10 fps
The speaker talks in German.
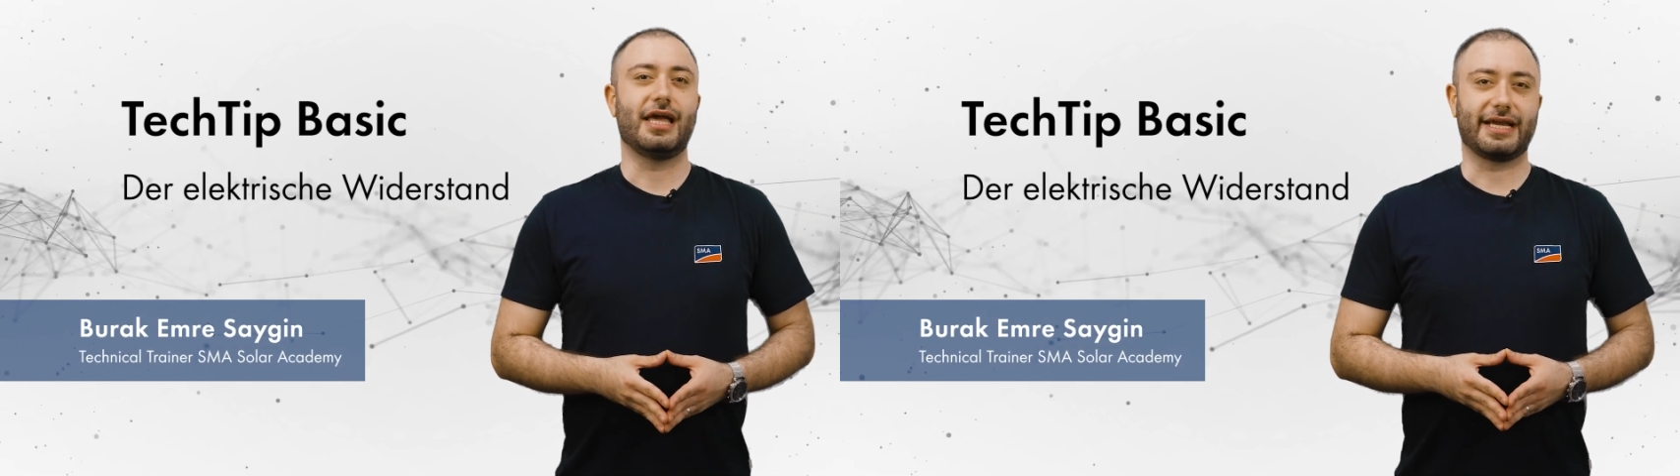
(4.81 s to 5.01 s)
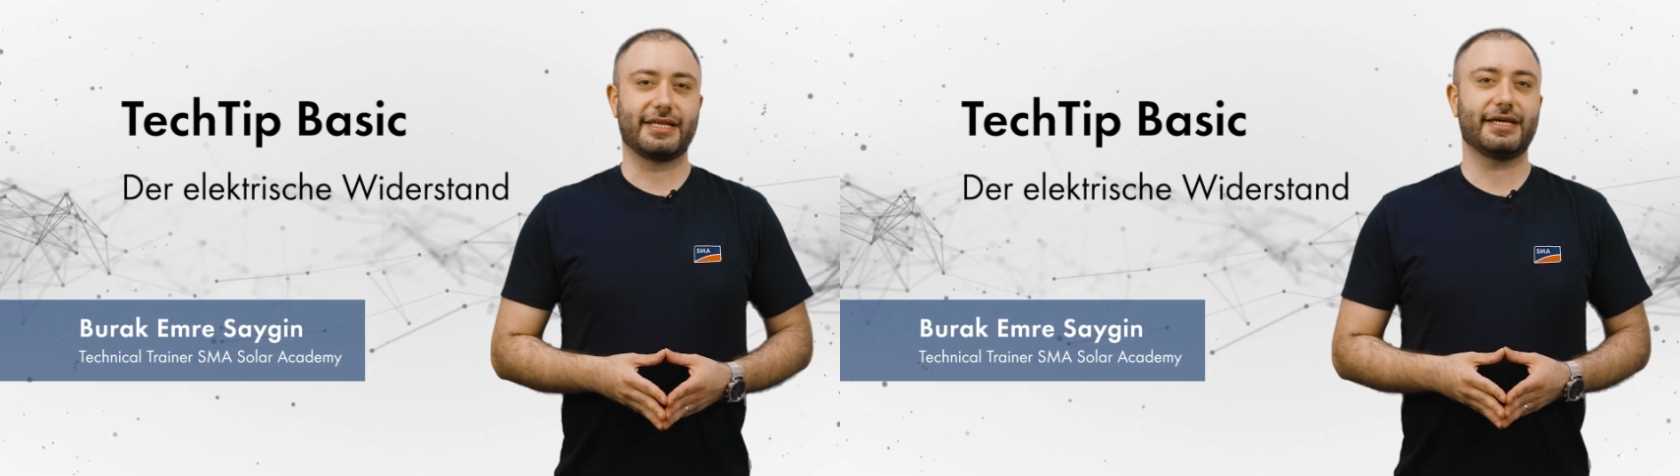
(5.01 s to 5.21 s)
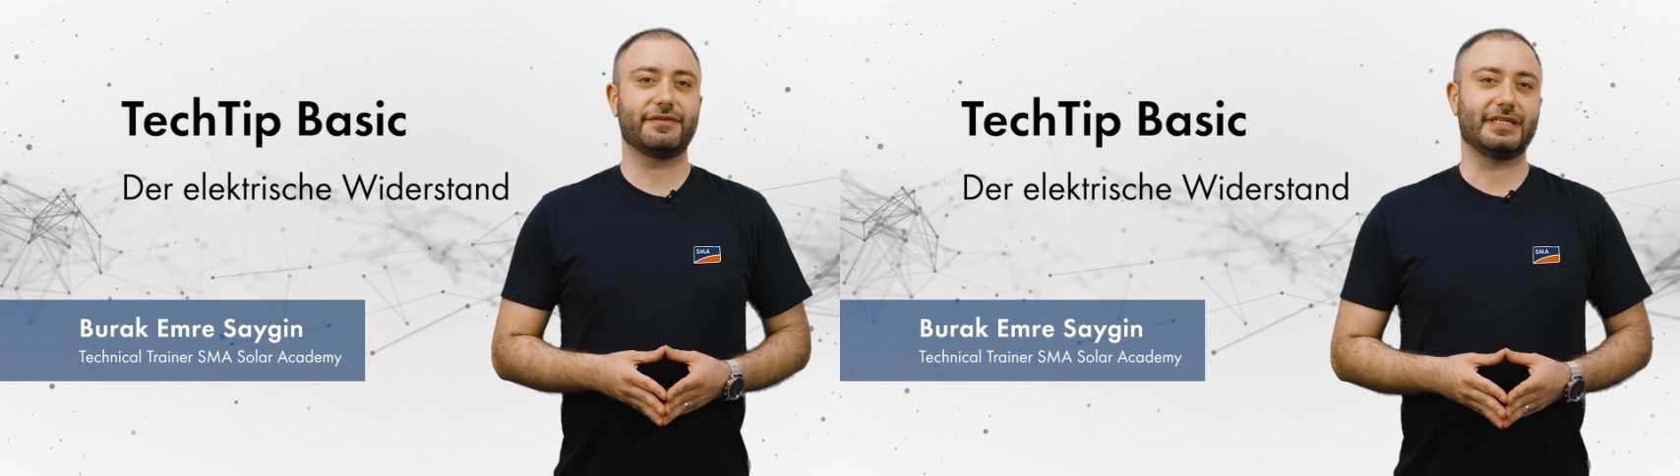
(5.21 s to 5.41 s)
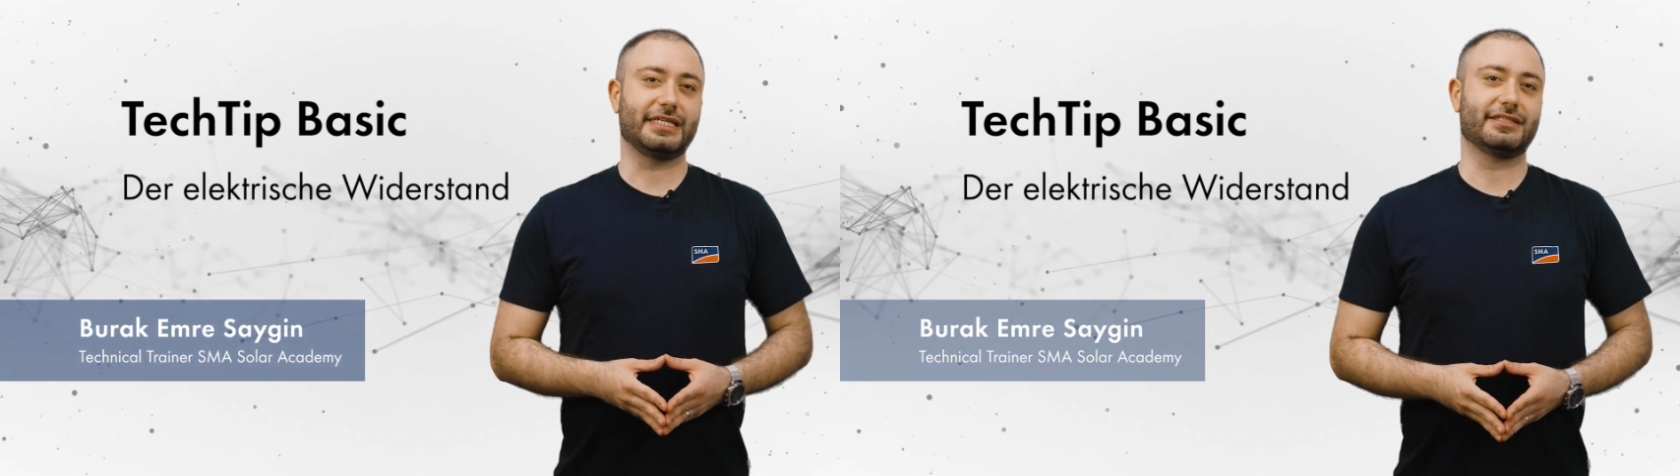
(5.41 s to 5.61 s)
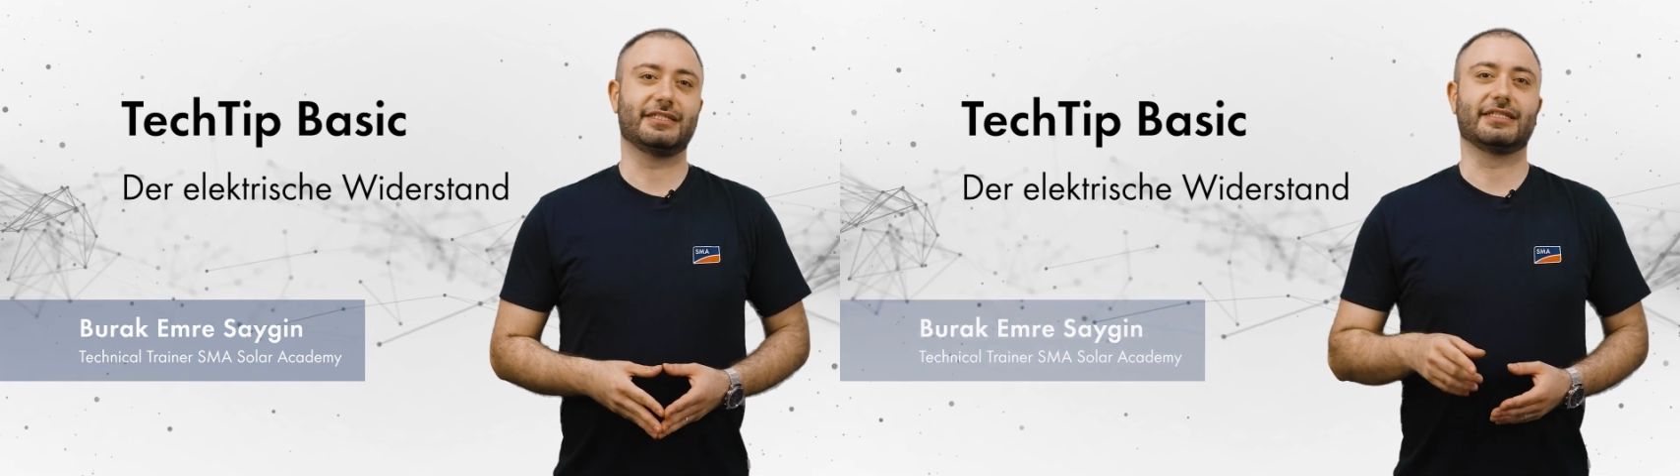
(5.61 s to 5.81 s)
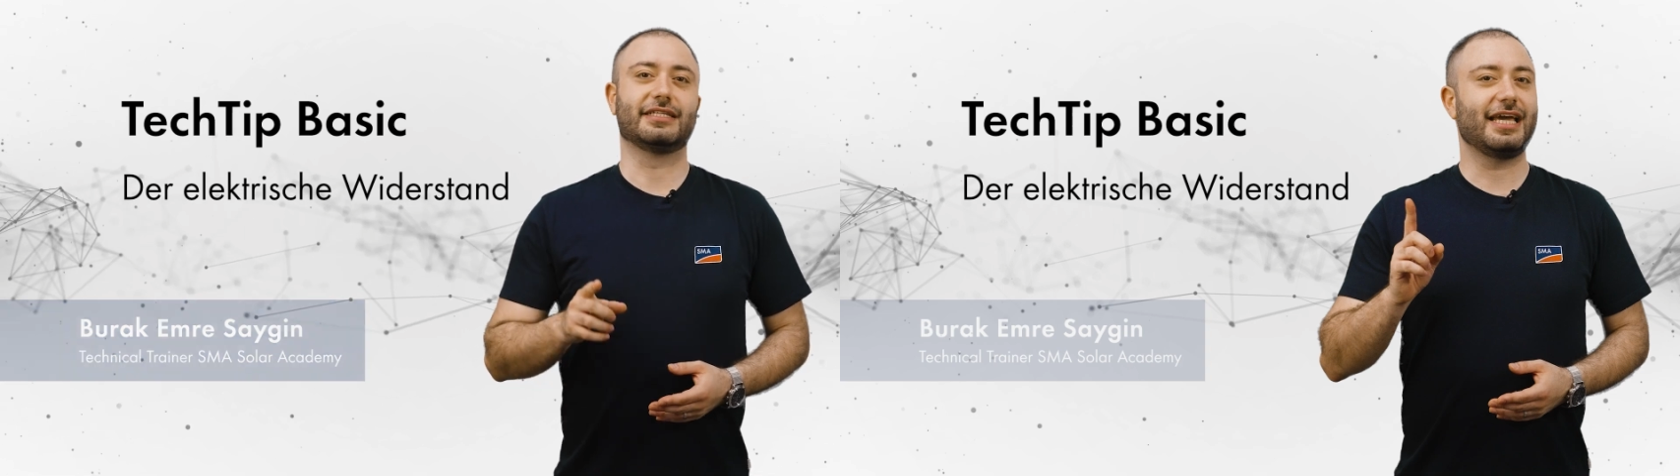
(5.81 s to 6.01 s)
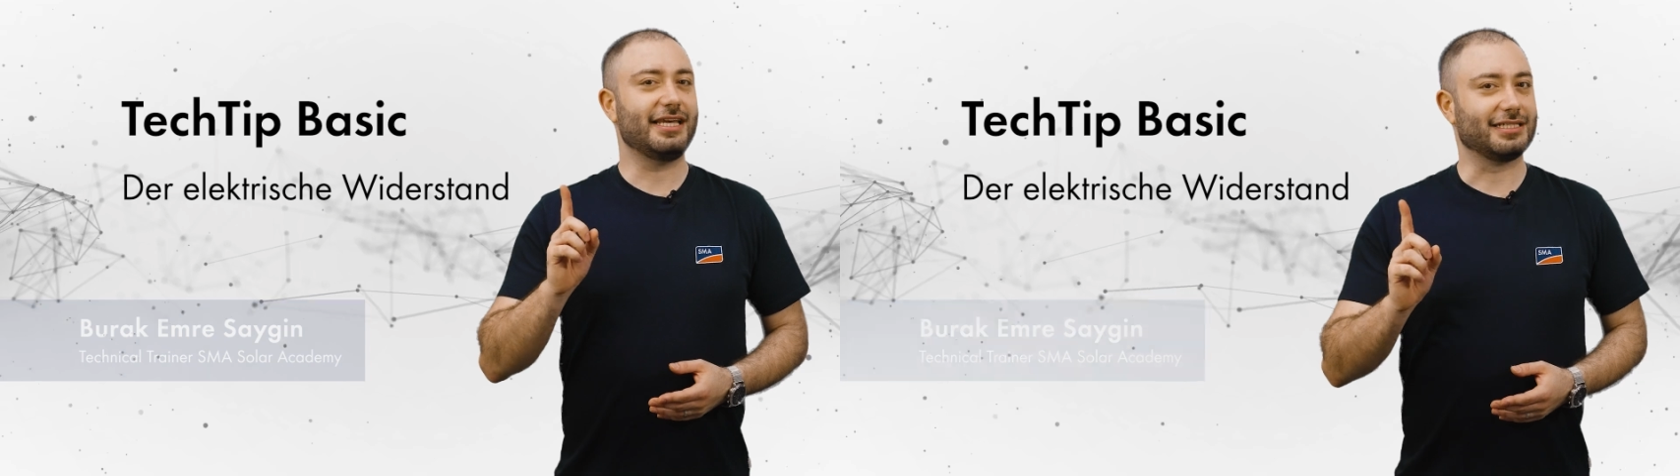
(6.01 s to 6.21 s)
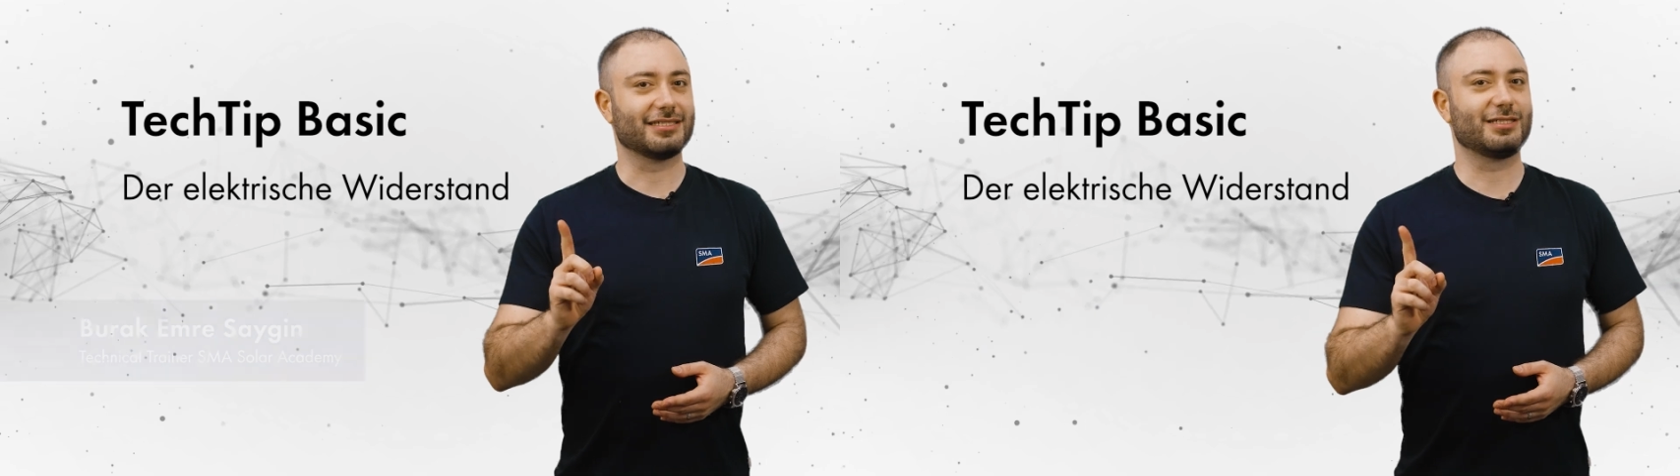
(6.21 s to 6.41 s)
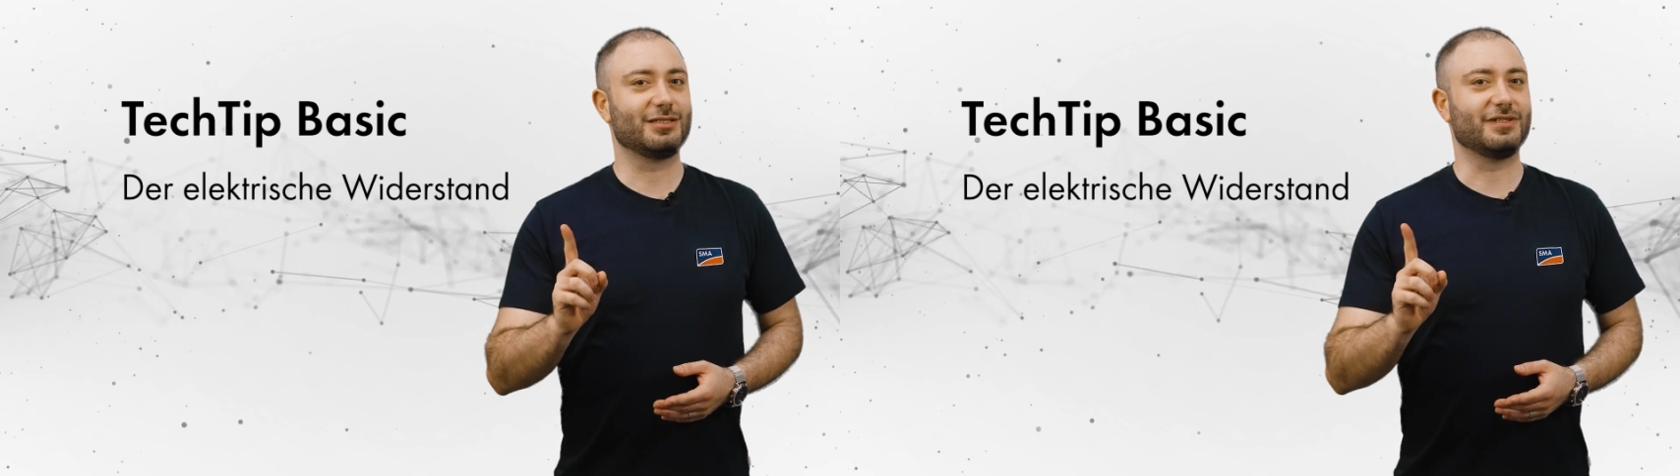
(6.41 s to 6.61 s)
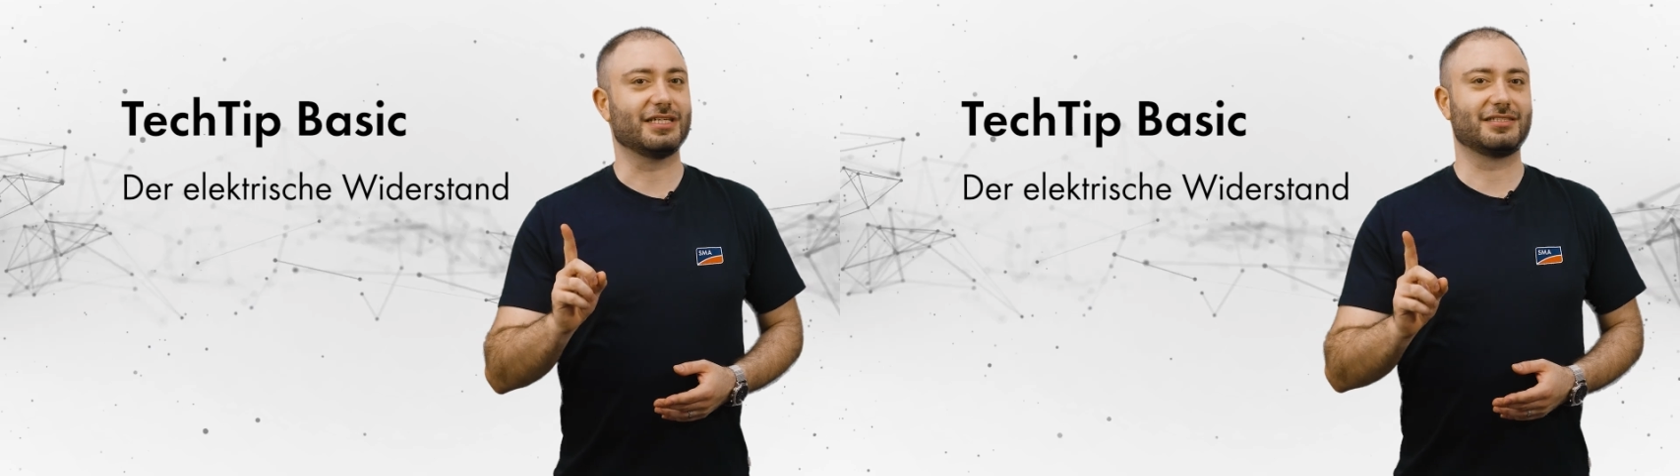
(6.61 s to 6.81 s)
erklären wir Ihnen den
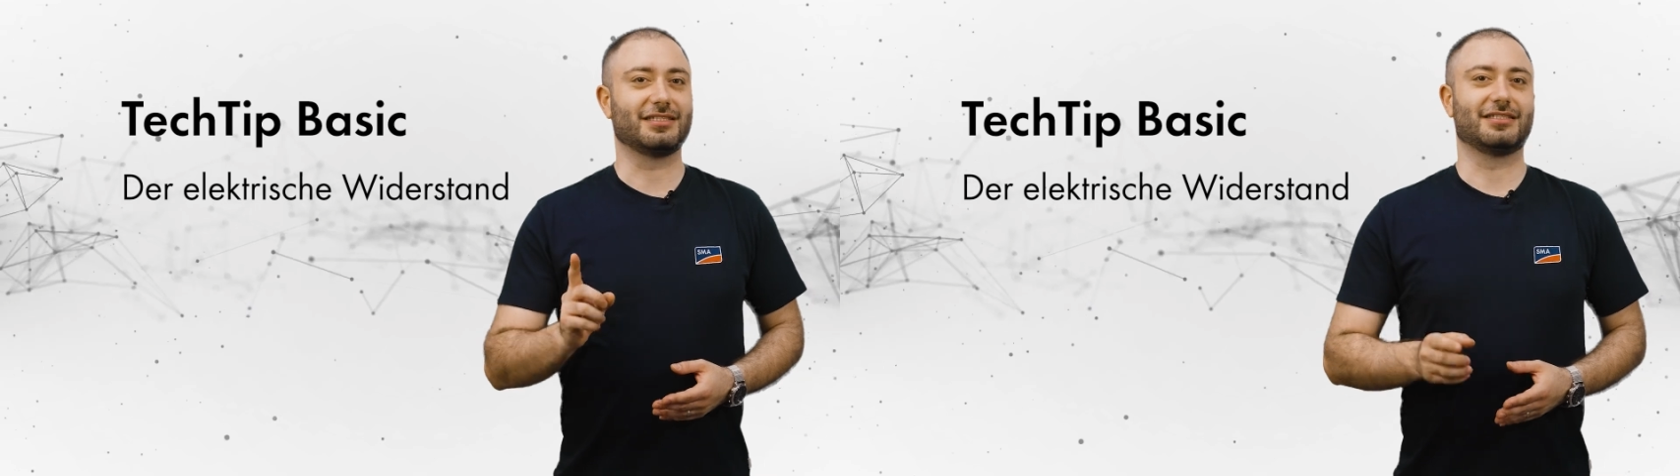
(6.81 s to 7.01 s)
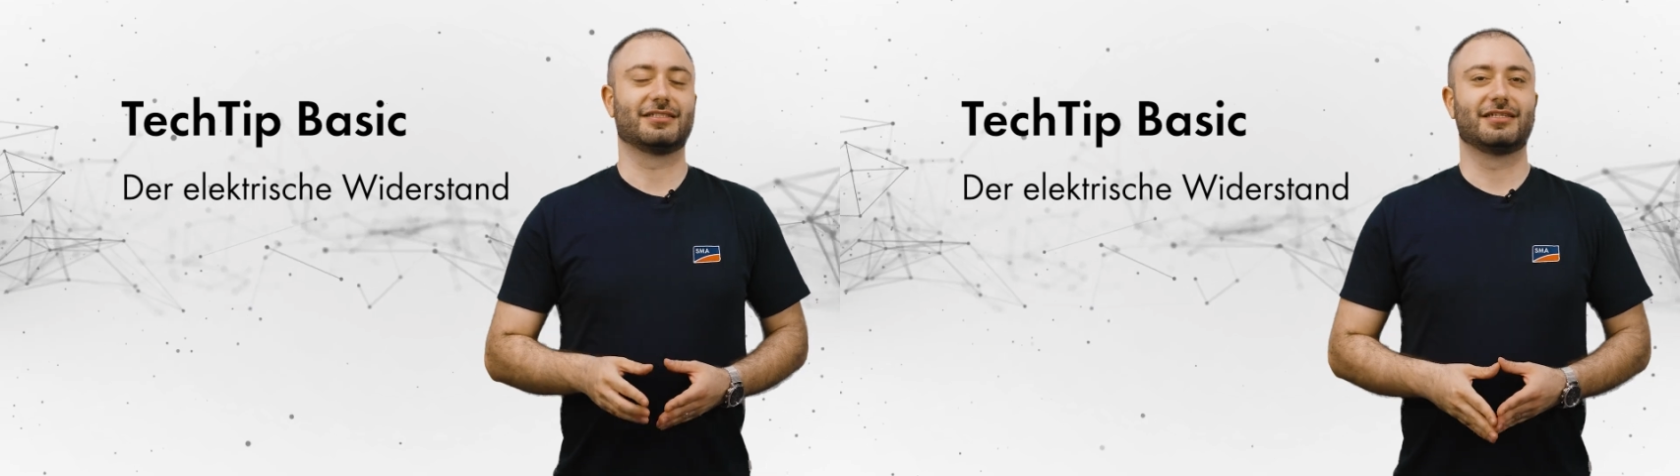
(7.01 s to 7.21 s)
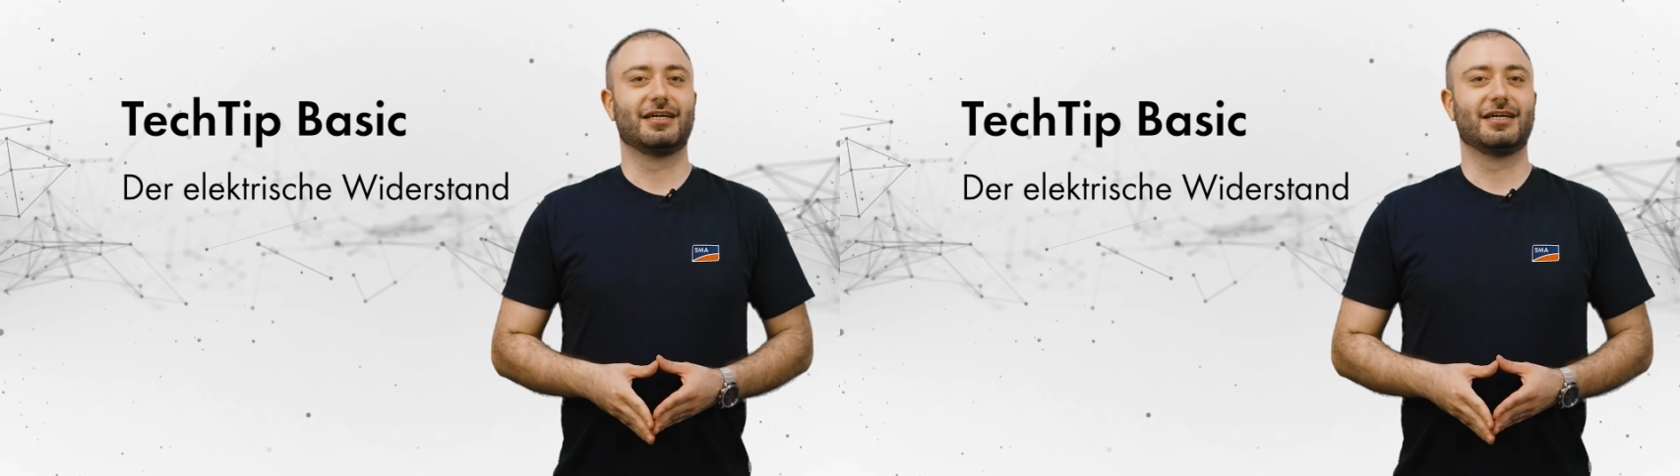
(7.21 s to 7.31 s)
elektrischen Widerstand.